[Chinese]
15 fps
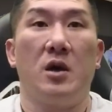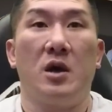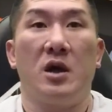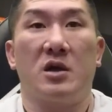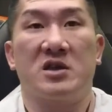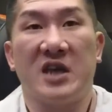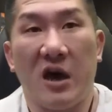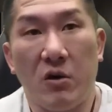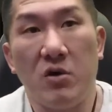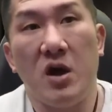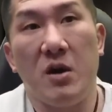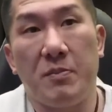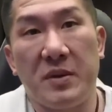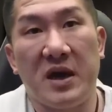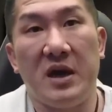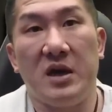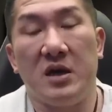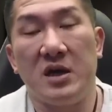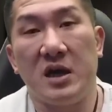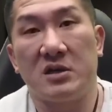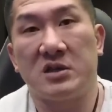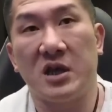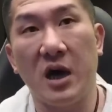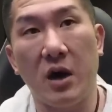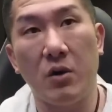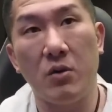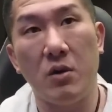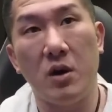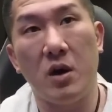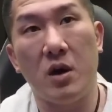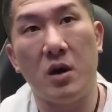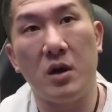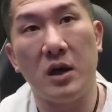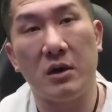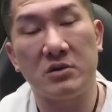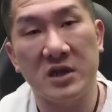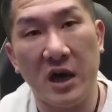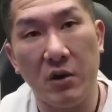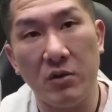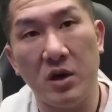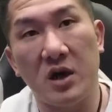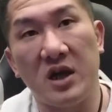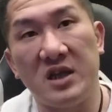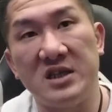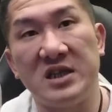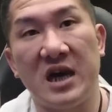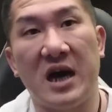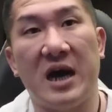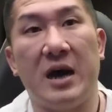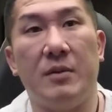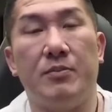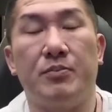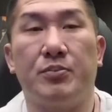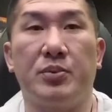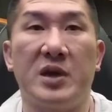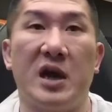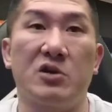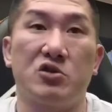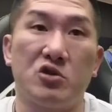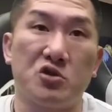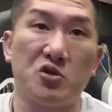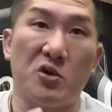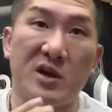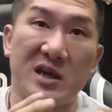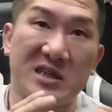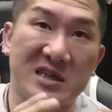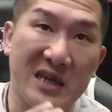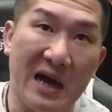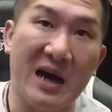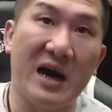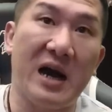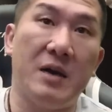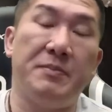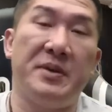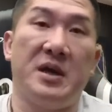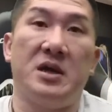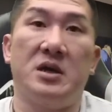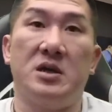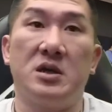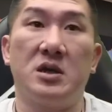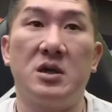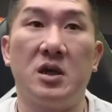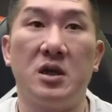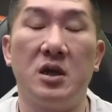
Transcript: 要超越别人，要超越，要超越人家，不要去做一个伤害别人的人。